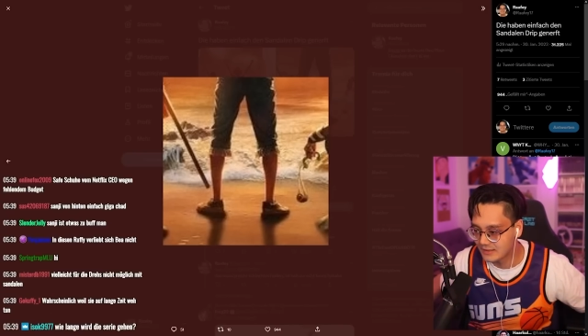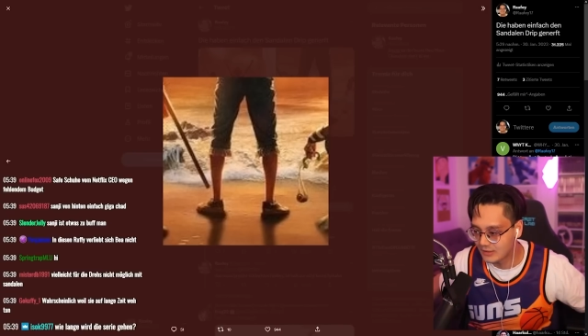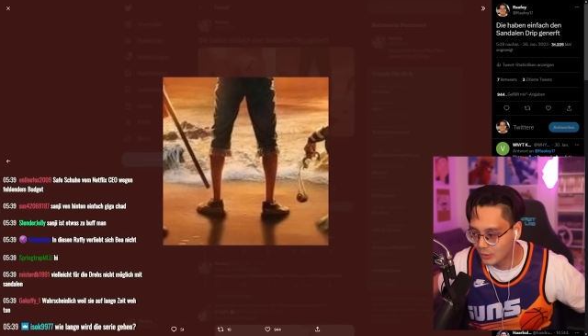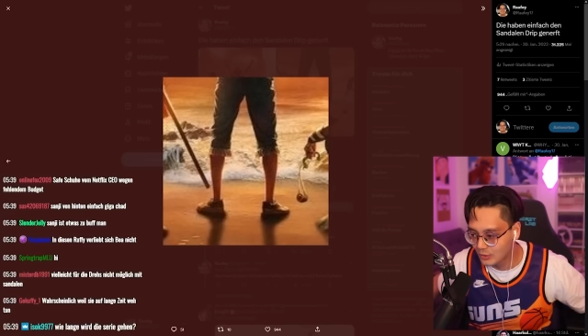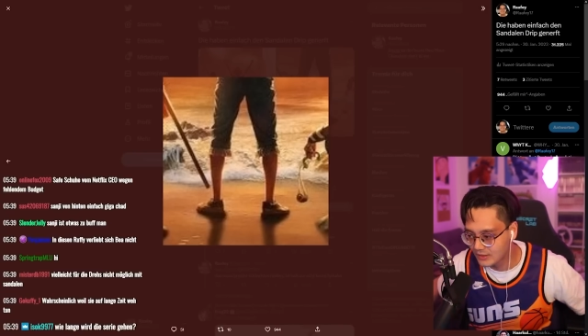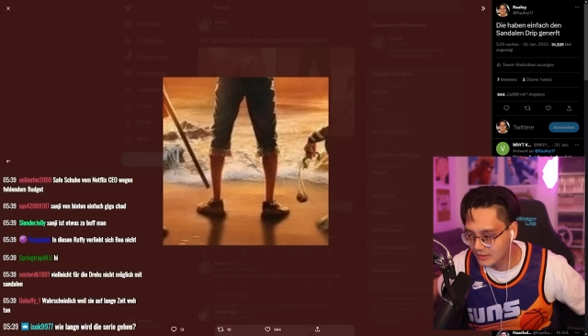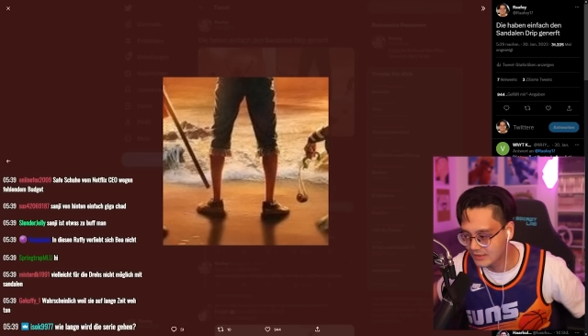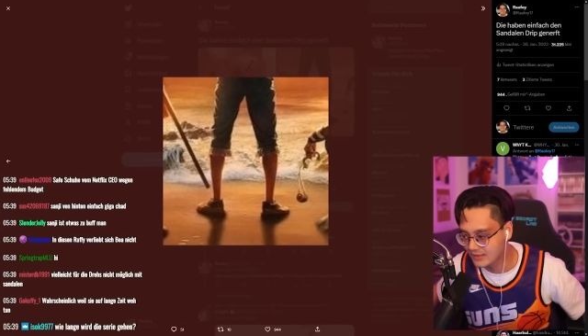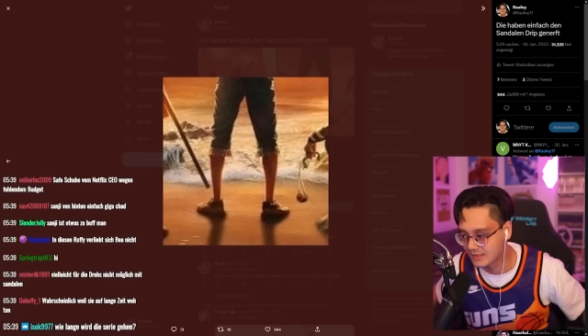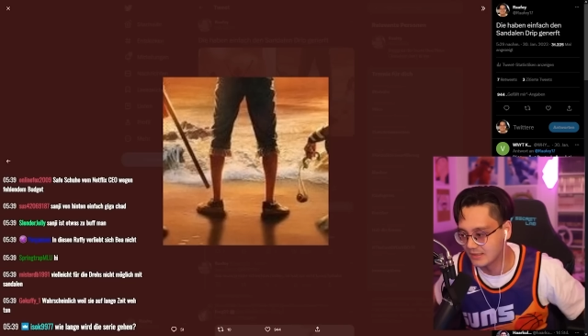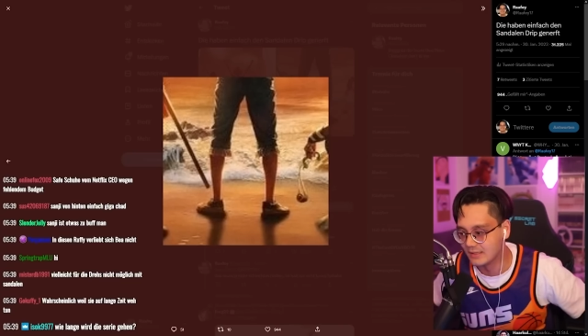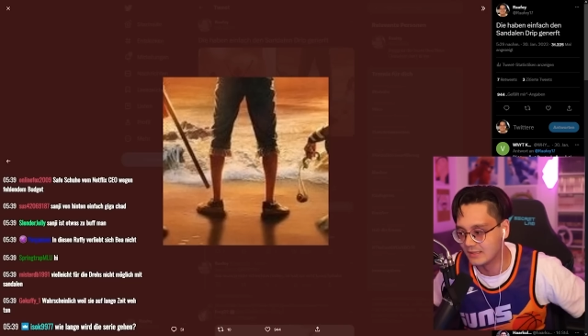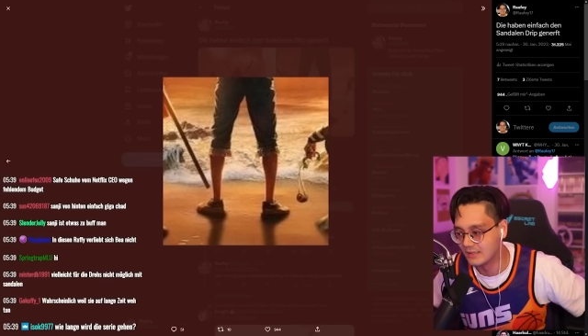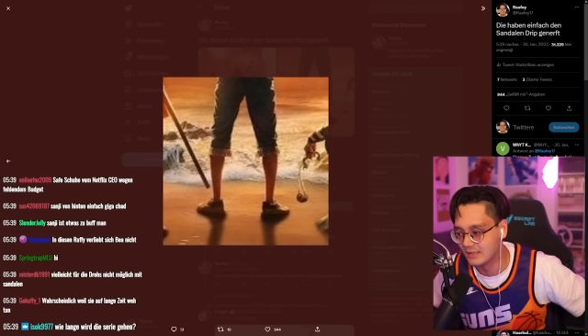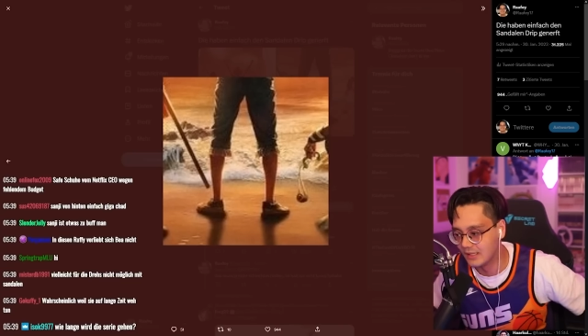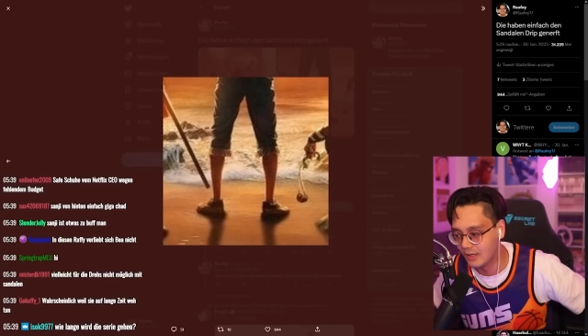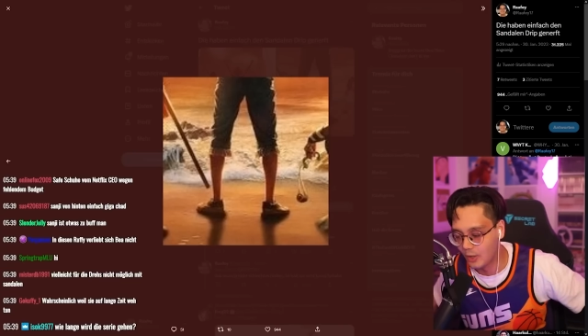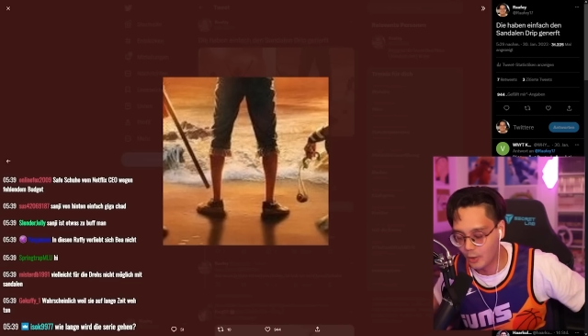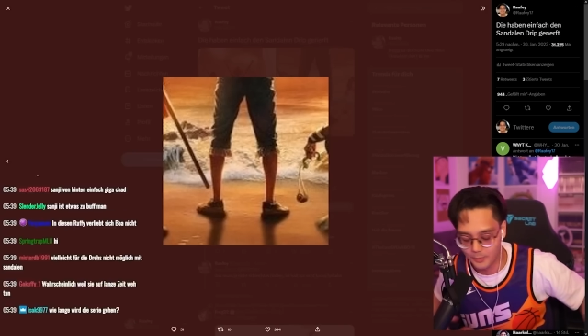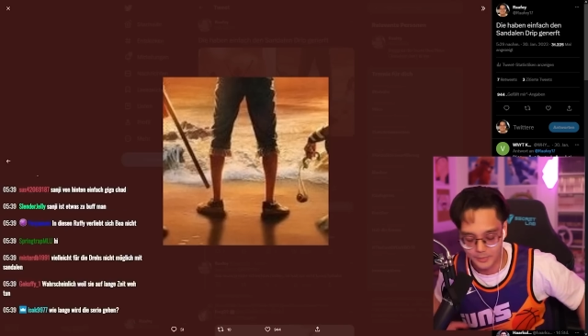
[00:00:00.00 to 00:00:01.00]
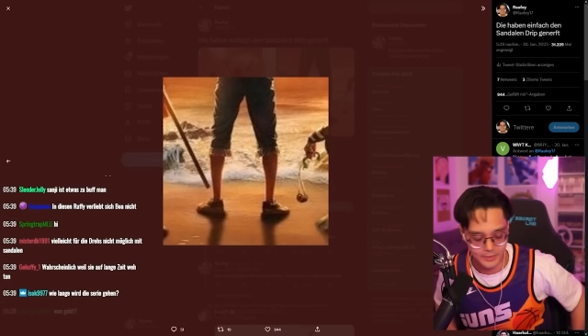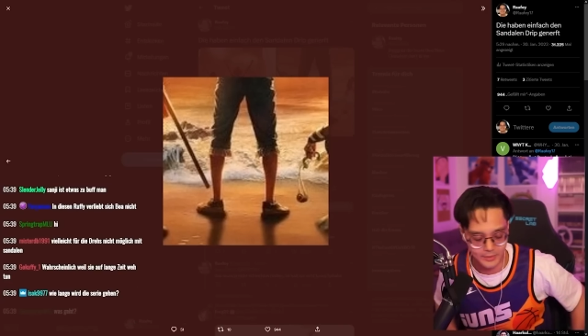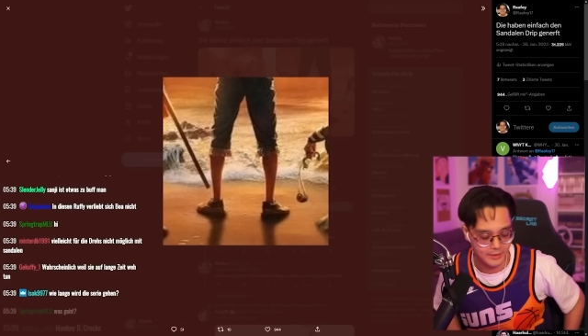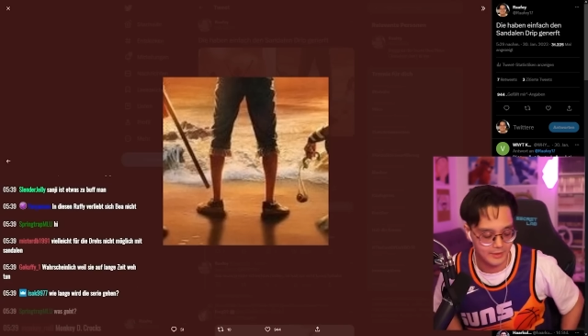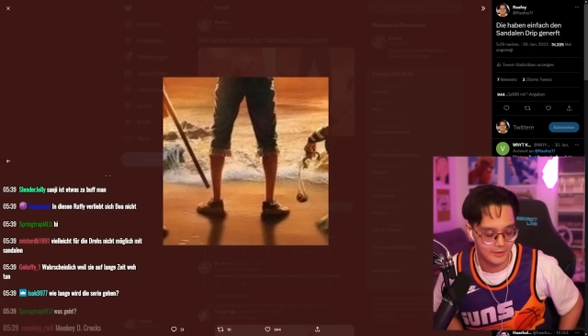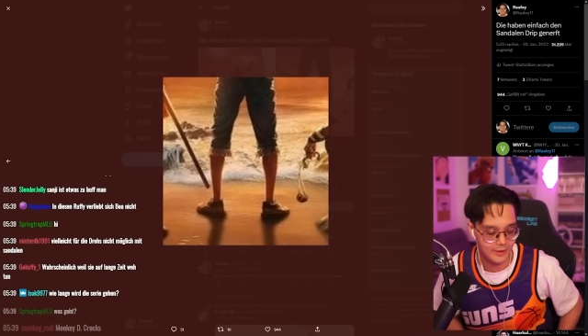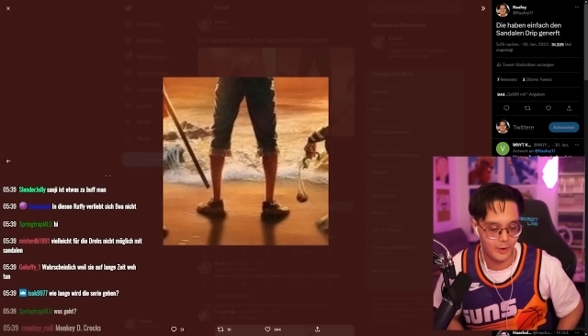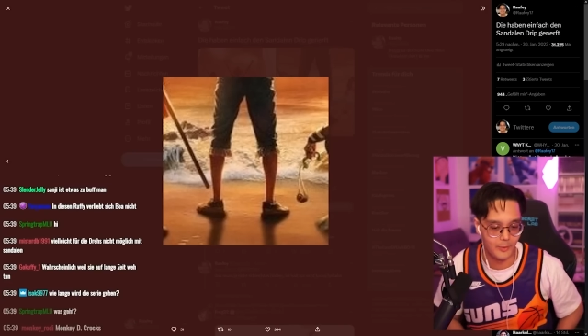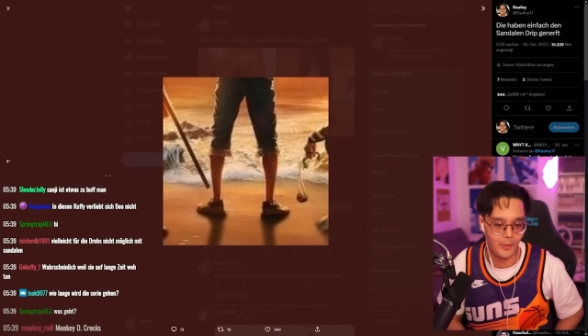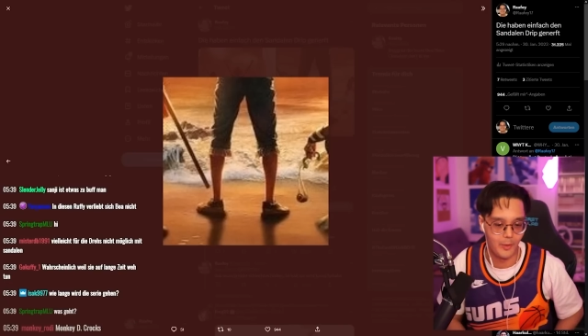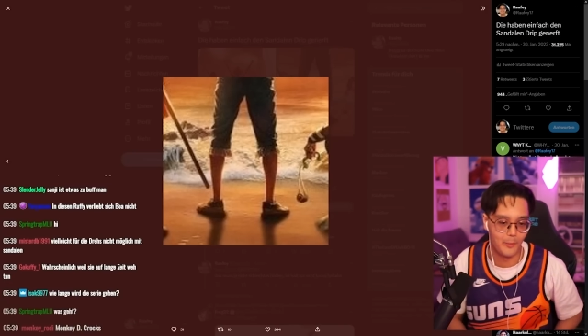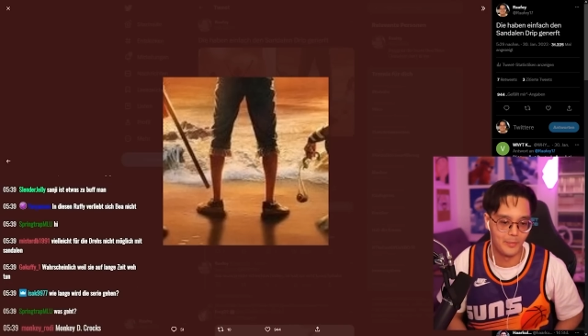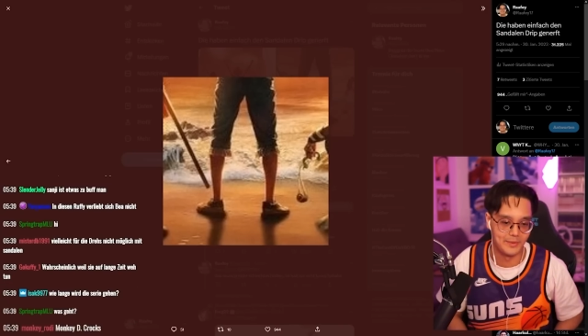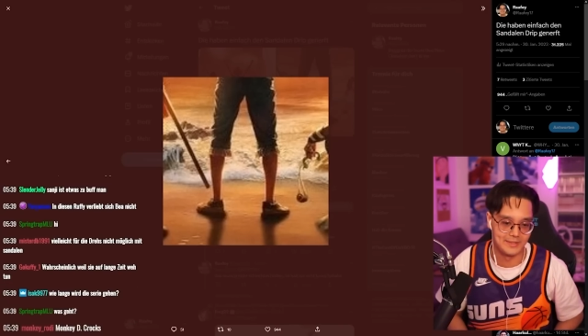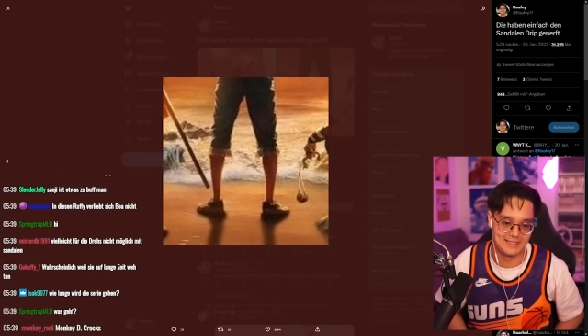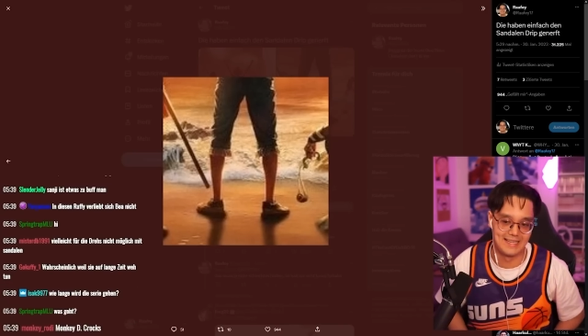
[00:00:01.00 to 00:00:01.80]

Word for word: juckt es nicht, ne? Ob, äh, ob, ob es